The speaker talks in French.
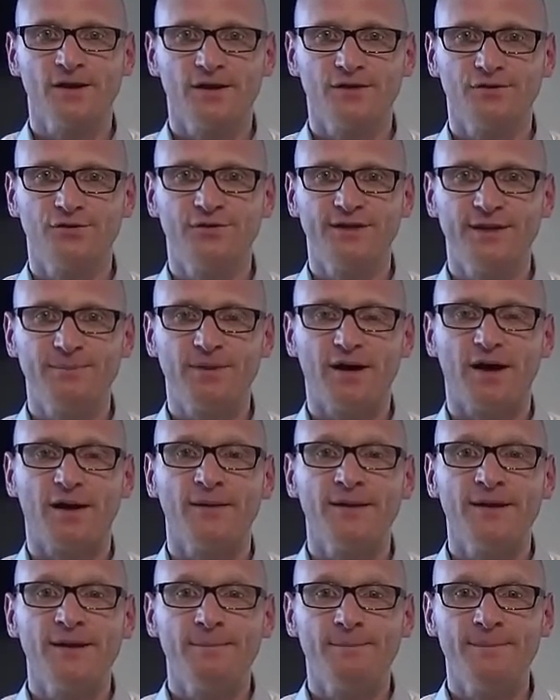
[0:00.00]
de départ
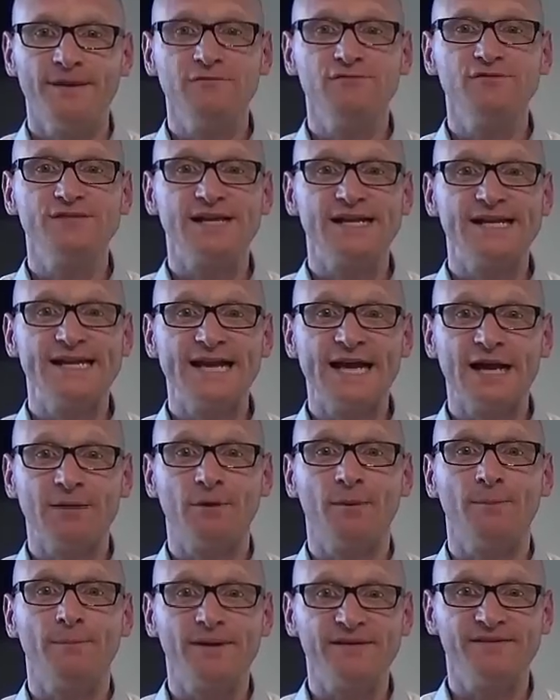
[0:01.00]
mais vous allez
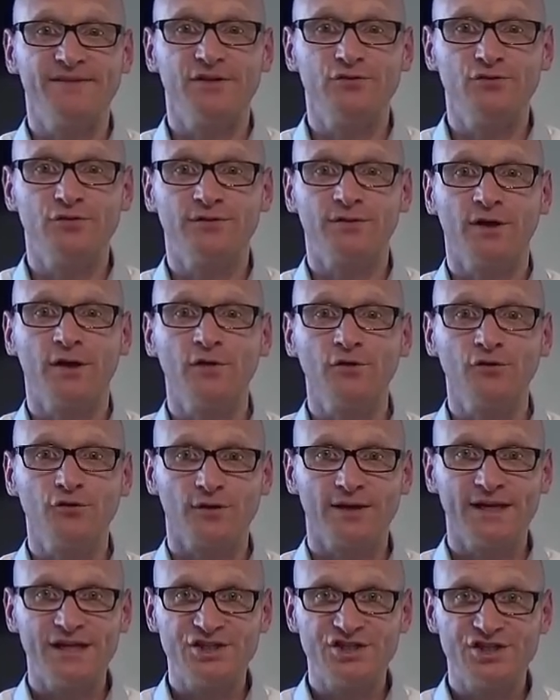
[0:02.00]
également passer du temps
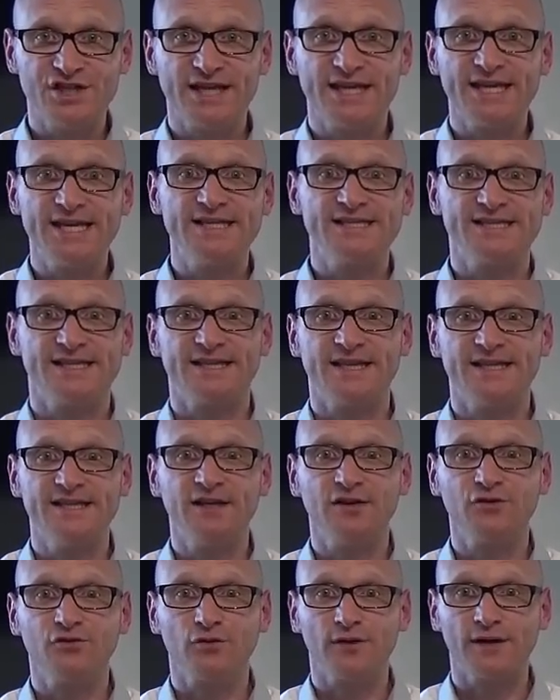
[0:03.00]
sur les check-in,
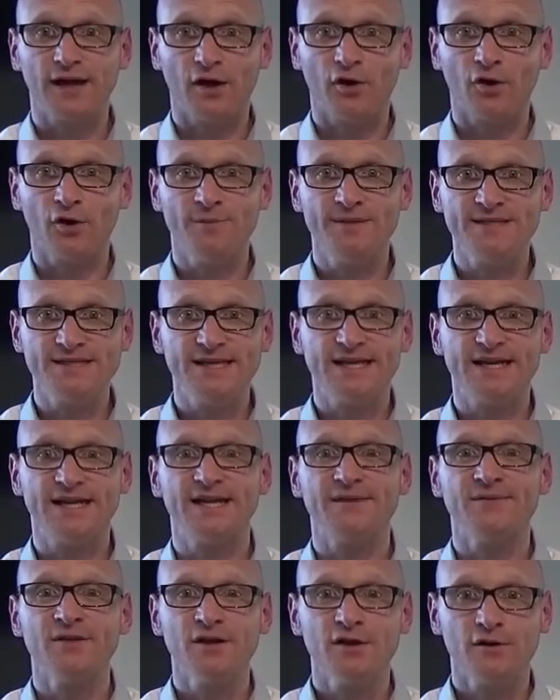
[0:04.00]
c'est-à-dire sur la remise des
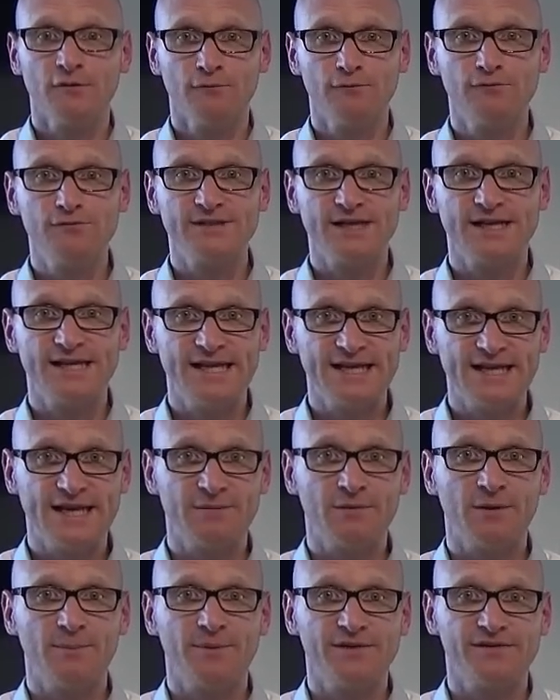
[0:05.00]
clés. Vous allez
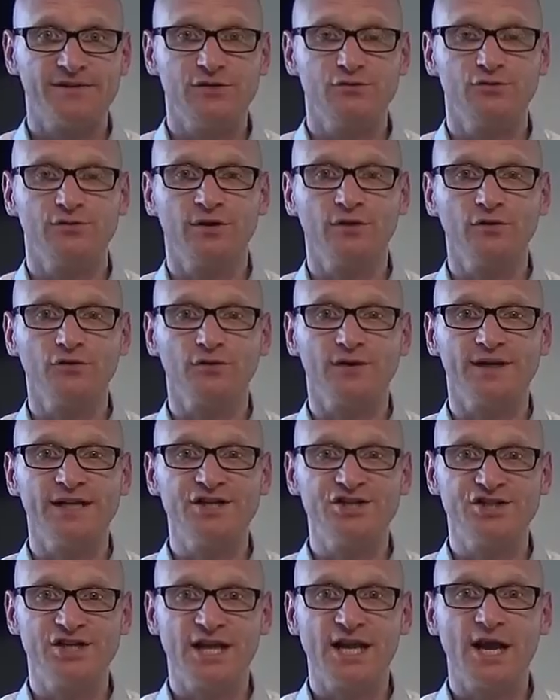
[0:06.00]
également passer du temps sur les
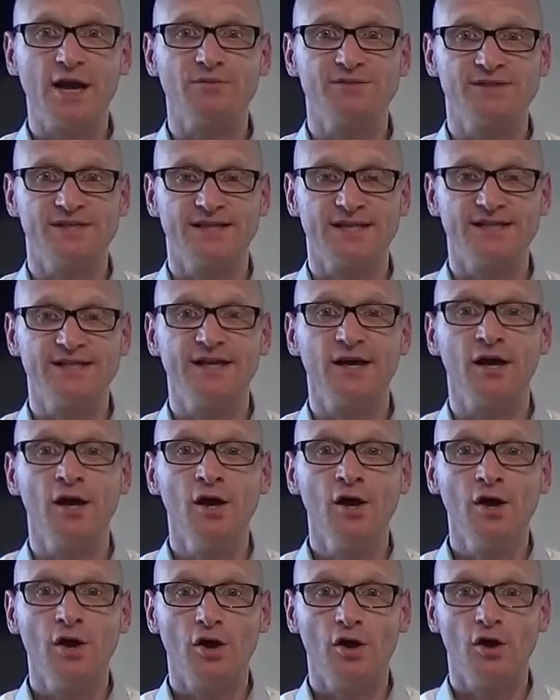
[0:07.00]
check-out, c'est-à-dire
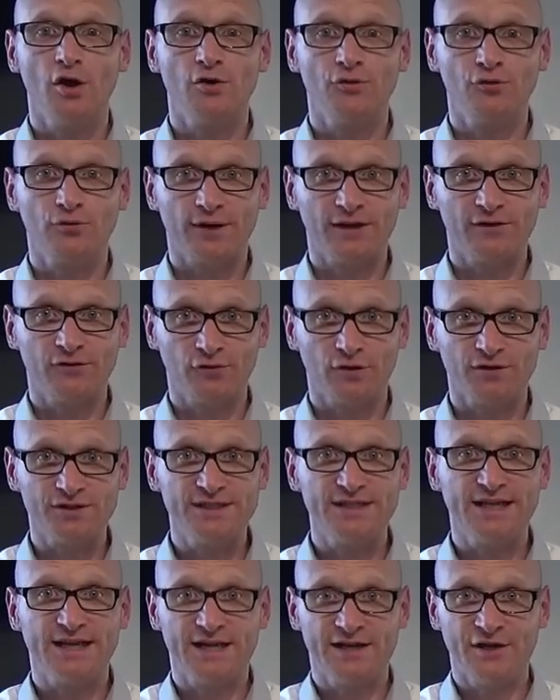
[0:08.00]
euh, sur la
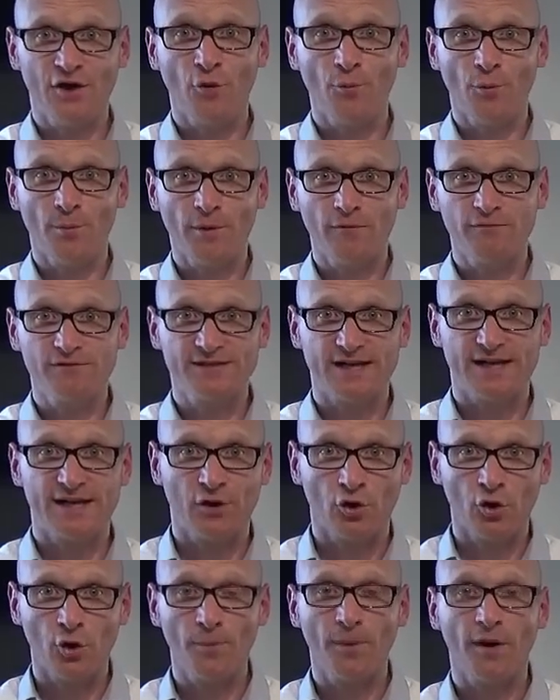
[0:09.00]
sortie des clients au moment où vous allez
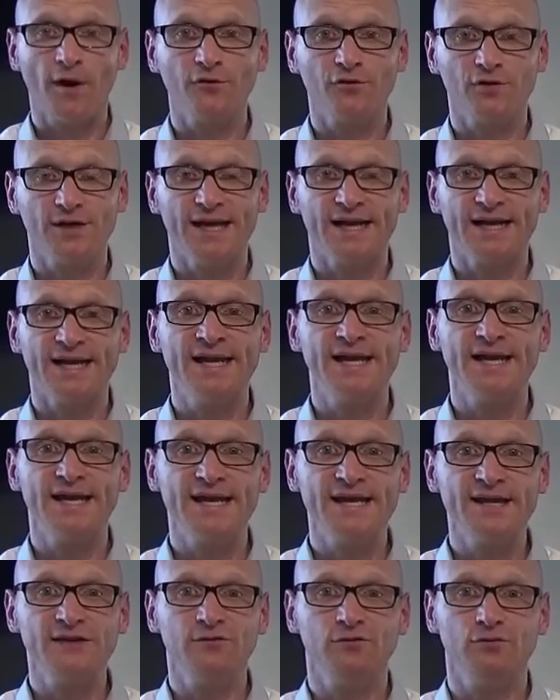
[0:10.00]
reprendre les clés
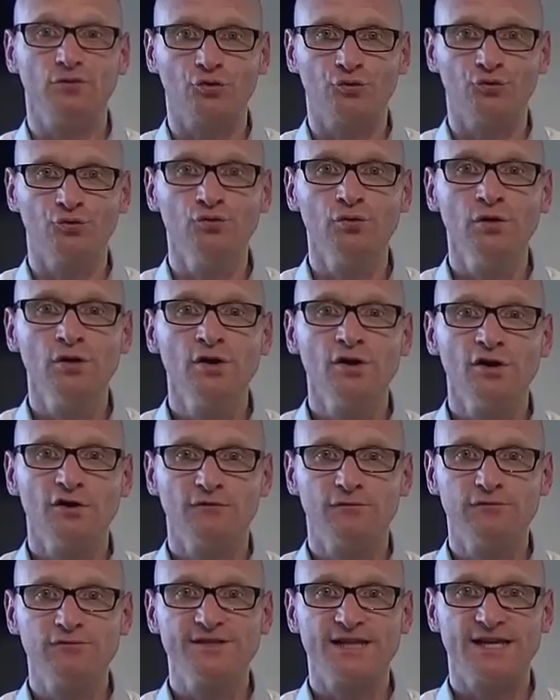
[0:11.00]
et surtout,
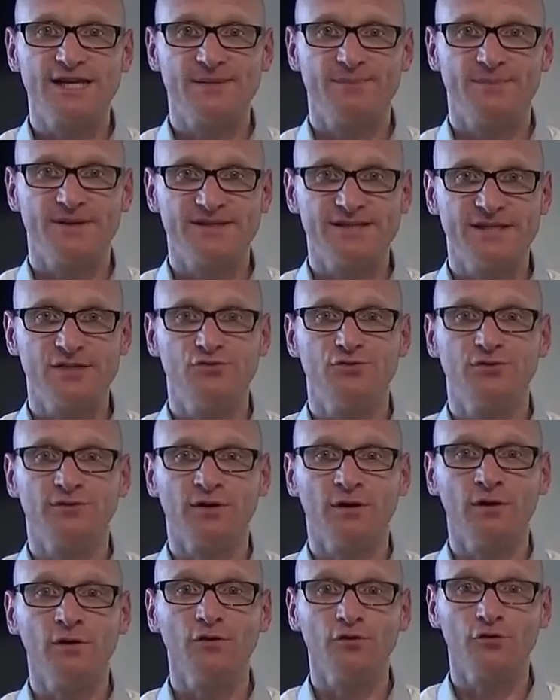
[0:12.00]
vous allez passer du
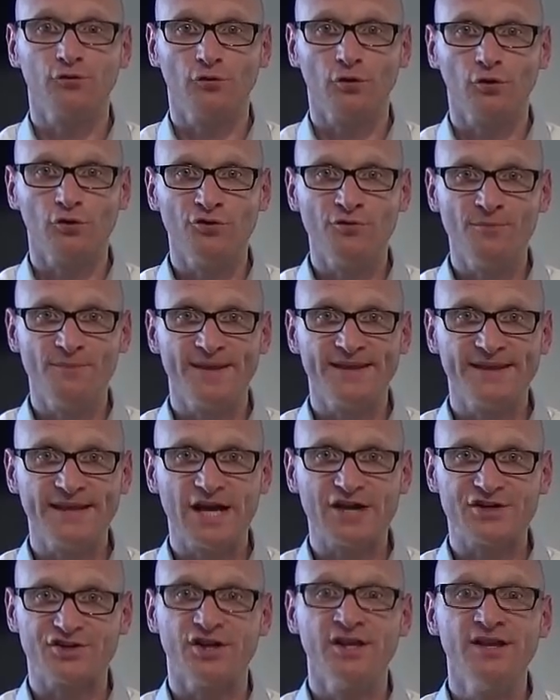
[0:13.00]
temps sur le
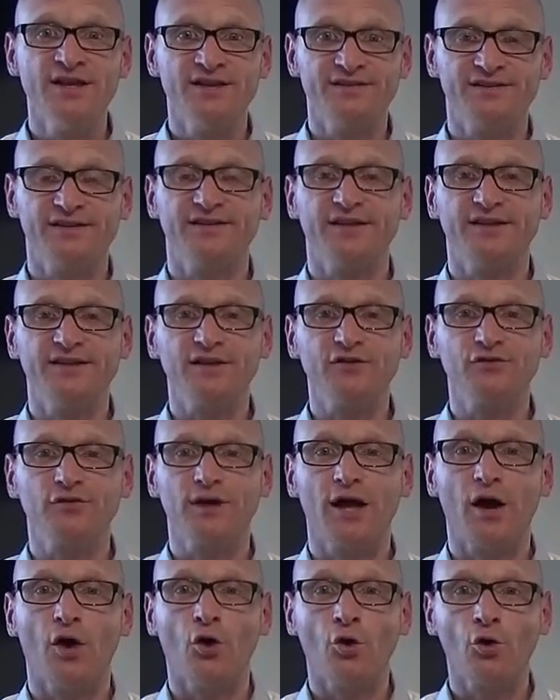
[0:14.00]
ménage, c'est-à-dire sur
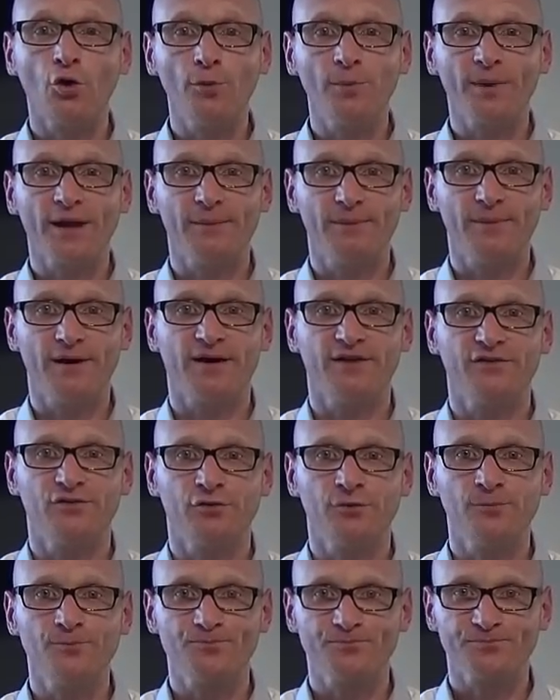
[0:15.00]
la
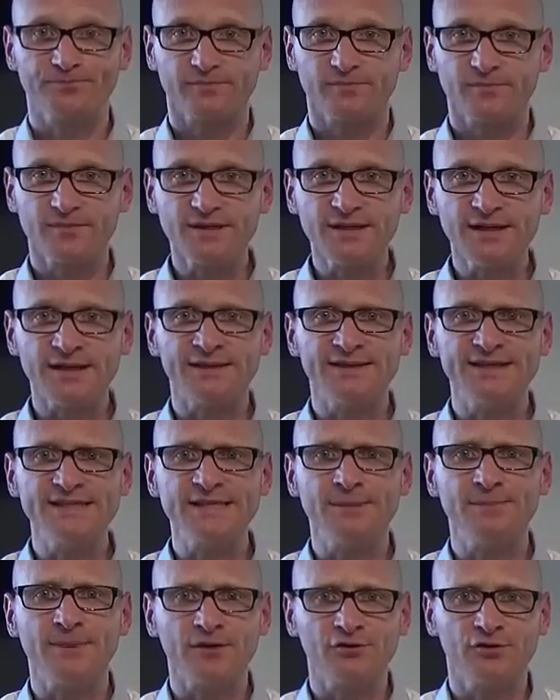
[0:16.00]
repréparation
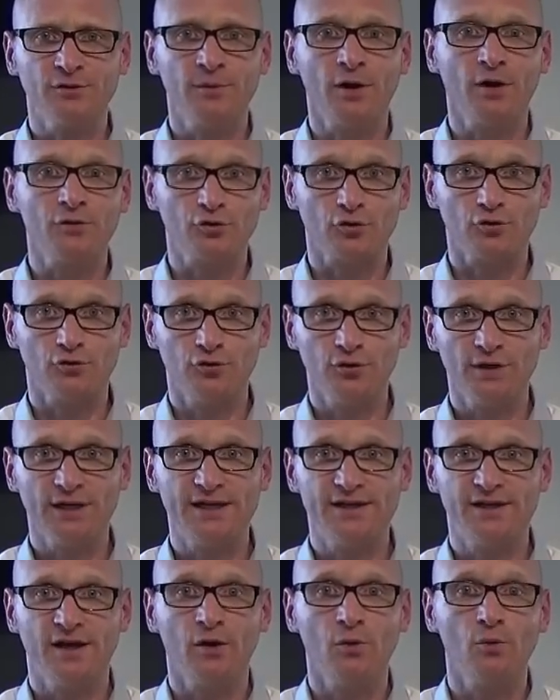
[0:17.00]
des appartements entre deux
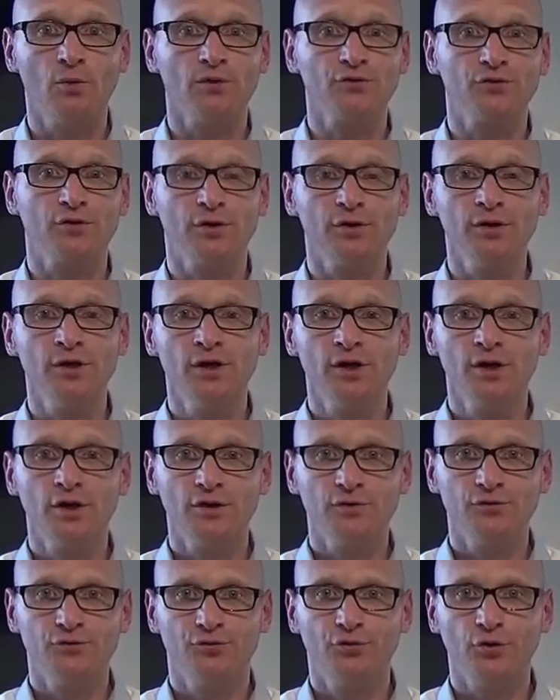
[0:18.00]
clients ou entre
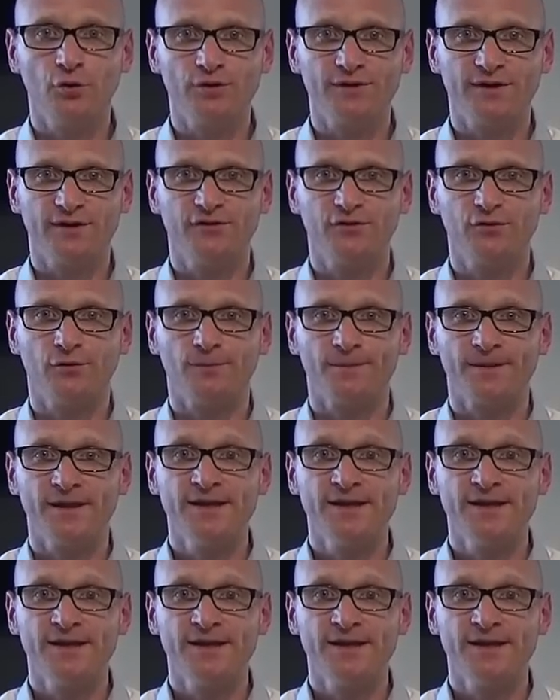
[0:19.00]
deux rotations.